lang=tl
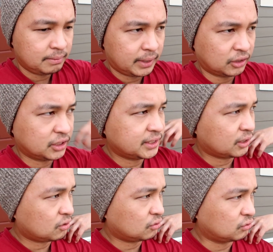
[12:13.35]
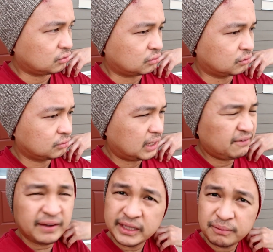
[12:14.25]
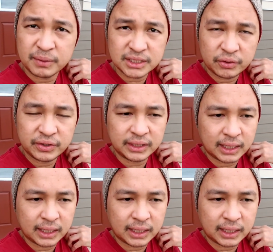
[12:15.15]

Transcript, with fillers: Pero check ko kung effective ba siya o hindi.